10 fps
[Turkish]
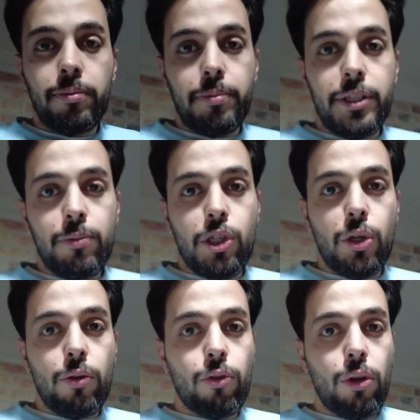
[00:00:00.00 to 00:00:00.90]
Bizim çiğ
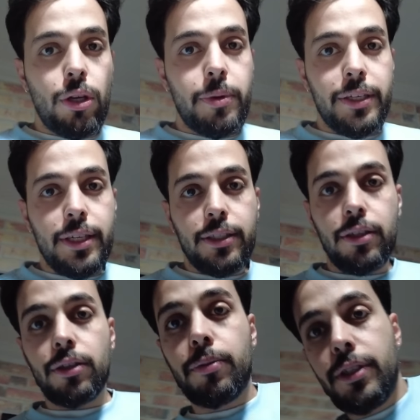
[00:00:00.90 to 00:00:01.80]
köfte olayı biraz aksadı.